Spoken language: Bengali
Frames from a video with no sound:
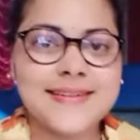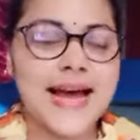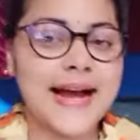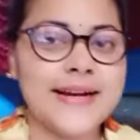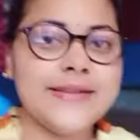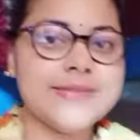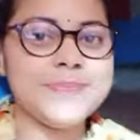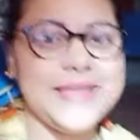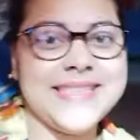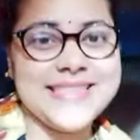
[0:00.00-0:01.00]
এখন
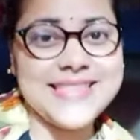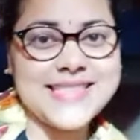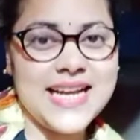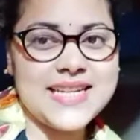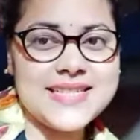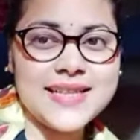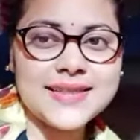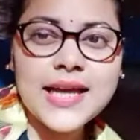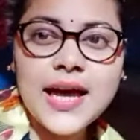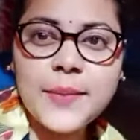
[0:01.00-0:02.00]
বেজে যাচ্ছে সাড়ে
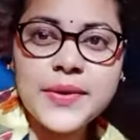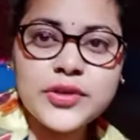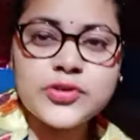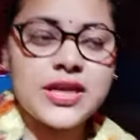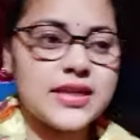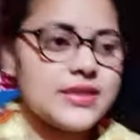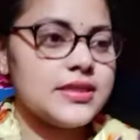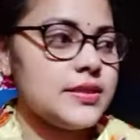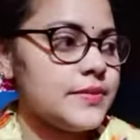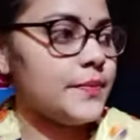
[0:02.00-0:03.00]
সাতটা আমি একটু যাচ্ছি
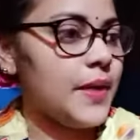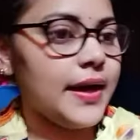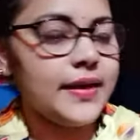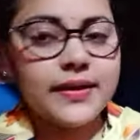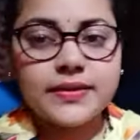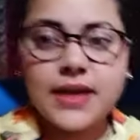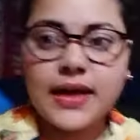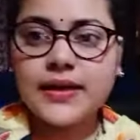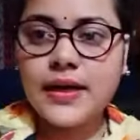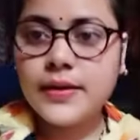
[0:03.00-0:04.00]
বাইরে যাই
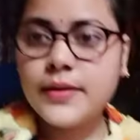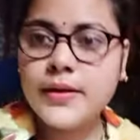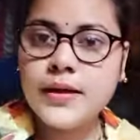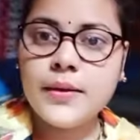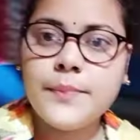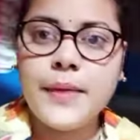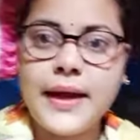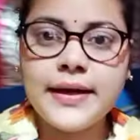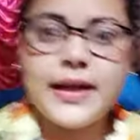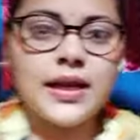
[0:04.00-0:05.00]
না
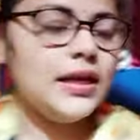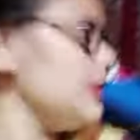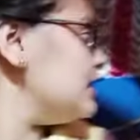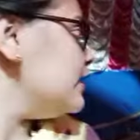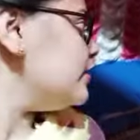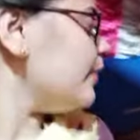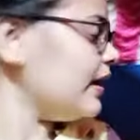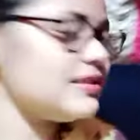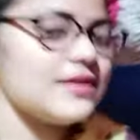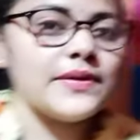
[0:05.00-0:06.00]
প্যান্ডেল এই
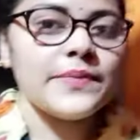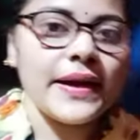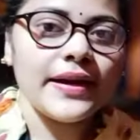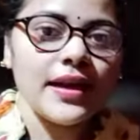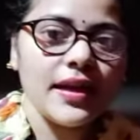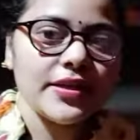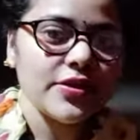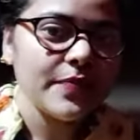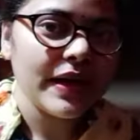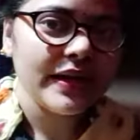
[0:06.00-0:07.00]
বাড়ির সামনে প্যান্ডেল এই যে
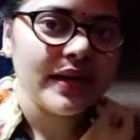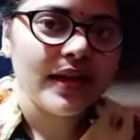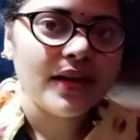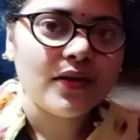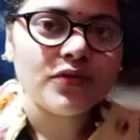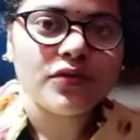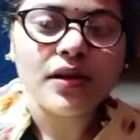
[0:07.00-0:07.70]
প্যান্ডেল অতটা